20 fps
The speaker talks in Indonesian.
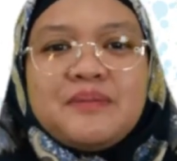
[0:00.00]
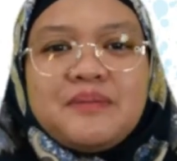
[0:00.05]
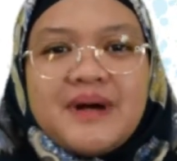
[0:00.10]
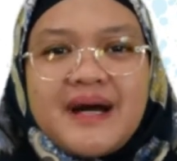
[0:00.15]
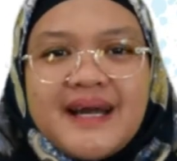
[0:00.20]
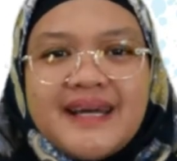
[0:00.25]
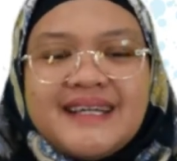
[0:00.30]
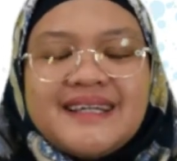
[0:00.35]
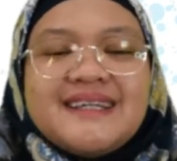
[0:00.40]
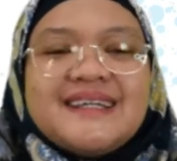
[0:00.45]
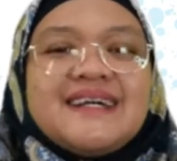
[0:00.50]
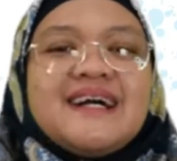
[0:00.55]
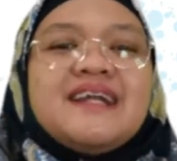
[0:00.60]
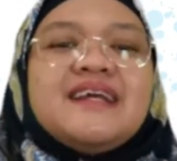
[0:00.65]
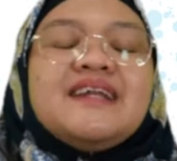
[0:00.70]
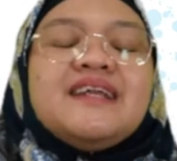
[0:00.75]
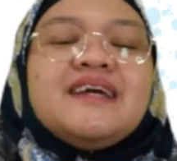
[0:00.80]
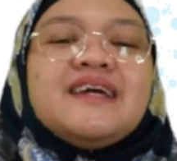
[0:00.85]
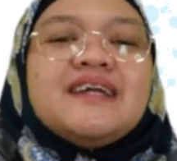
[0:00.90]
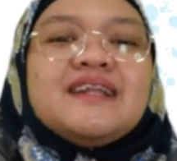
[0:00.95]
Baik,
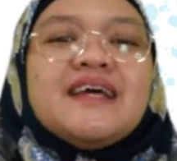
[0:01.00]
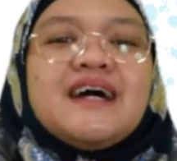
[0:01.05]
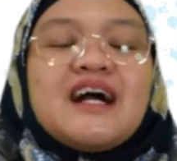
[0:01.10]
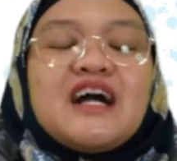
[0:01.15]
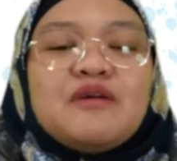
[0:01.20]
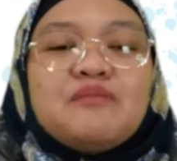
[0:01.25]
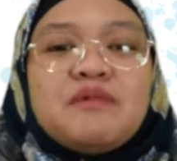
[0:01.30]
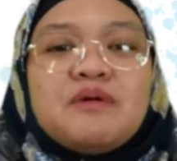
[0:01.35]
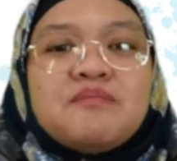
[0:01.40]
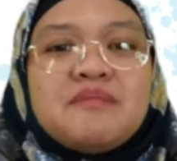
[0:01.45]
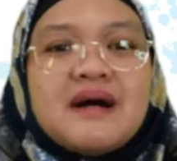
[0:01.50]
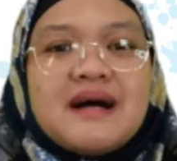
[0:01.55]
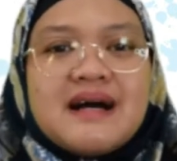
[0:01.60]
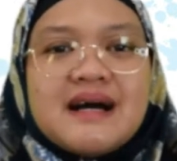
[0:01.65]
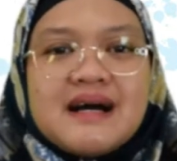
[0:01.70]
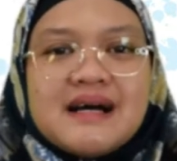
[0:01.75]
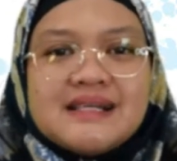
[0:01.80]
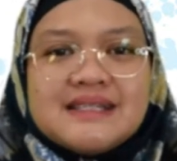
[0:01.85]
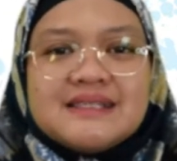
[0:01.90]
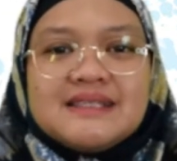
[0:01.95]
kali ini kita akan
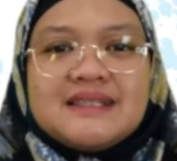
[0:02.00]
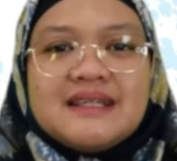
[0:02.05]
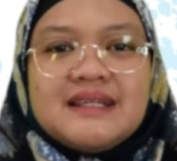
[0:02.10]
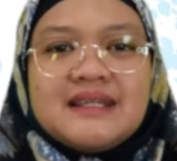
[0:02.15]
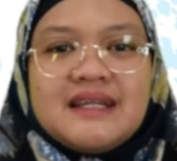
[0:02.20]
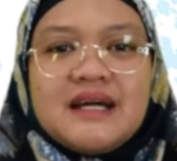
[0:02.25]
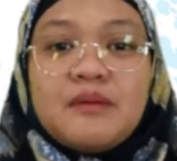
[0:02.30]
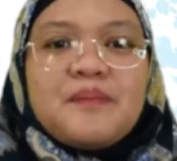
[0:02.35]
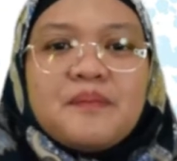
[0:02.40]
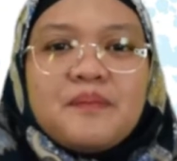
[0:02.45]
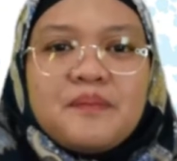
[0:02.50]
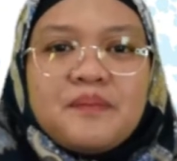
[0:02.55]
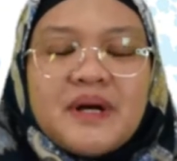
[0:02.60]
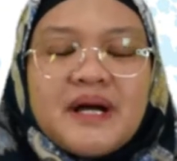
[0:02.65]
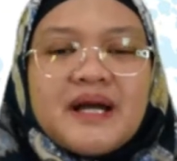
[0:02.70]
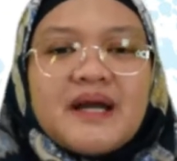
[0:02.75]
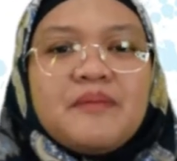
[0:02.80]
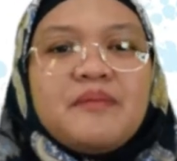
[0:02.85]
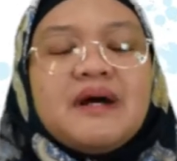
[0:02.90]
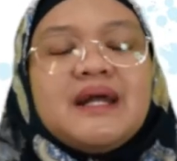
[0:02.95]
membahas tentang
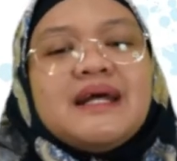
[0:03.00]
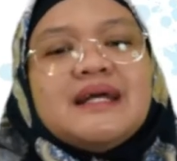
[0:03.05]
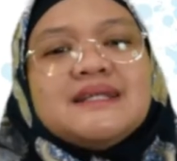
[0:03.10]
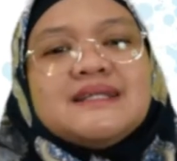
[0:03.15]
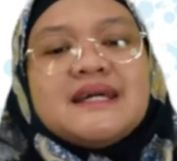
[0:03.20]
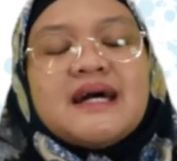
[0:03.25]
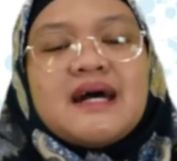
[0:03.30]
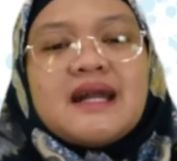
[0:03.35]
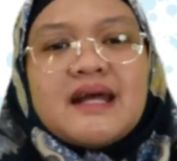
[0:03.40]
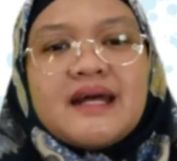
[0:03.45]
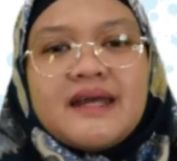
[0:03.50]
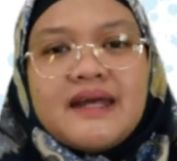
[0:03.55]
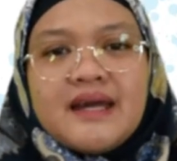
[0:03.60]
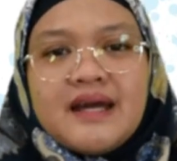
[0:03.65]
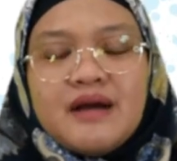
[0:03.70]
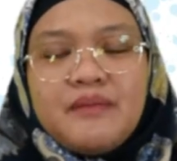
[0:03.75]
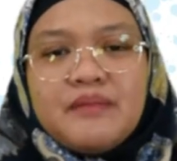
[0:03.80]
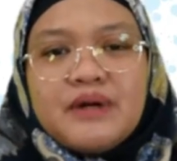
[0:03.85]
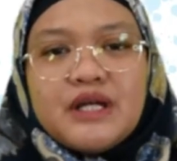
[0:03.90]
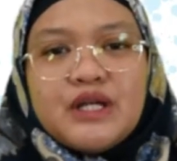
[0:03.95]
bagaimana
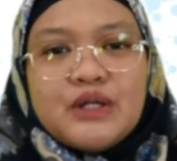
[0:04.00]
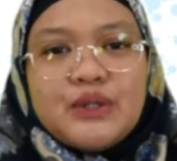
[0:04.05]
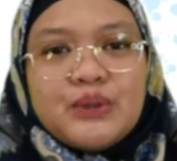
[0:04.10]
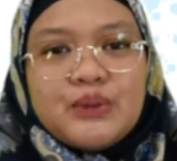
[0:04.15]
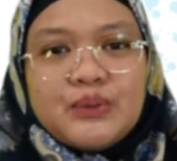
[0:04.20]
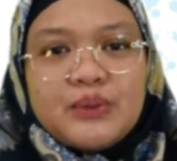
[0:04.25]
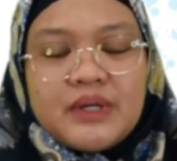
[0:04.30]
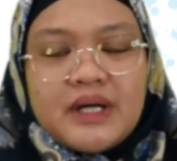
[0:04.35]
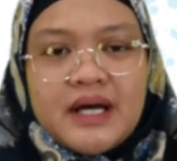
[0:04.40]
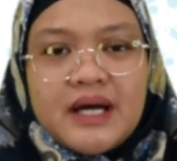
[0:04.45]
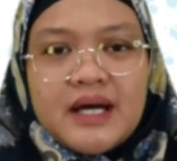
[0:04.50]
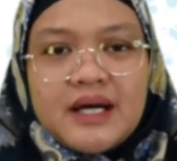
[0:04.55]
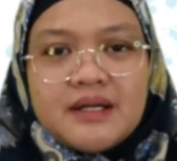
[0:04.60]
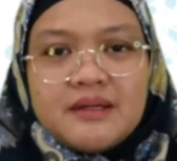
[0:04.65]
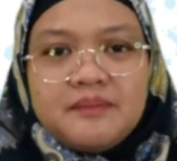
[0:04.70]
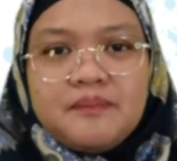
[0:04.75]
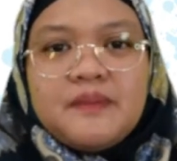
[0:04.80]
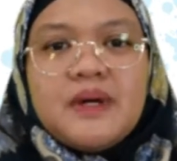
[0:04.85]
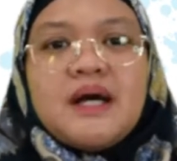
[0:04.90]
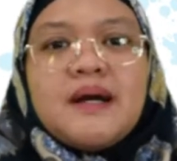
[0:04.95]
caranya
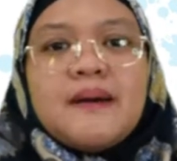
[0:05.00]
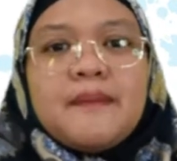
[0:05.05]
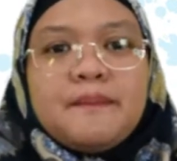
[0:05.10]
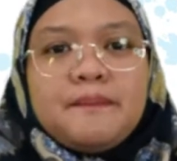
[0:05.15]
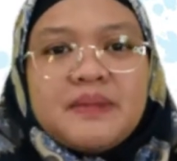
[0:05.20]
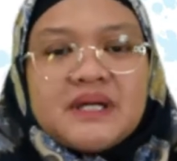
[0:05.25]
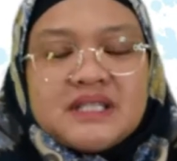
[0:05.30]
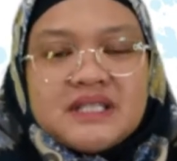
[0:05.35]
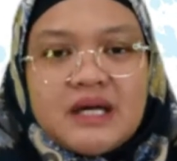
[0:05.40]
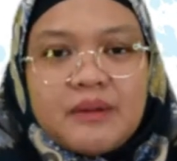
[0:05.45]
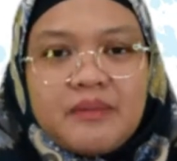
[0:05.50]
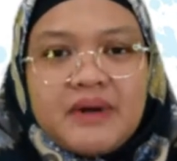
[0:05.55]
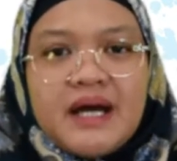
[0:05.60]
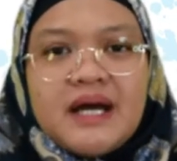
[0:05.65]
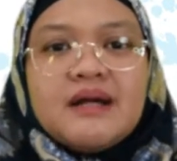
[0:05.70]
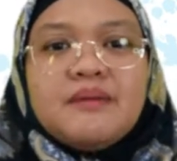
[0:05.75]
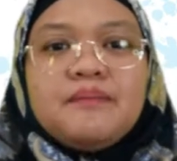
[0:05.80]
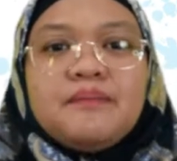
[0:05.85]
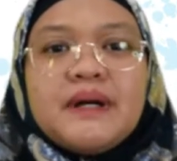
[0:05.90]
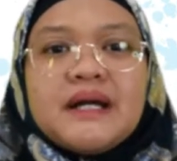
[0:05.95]
menentukan persamaan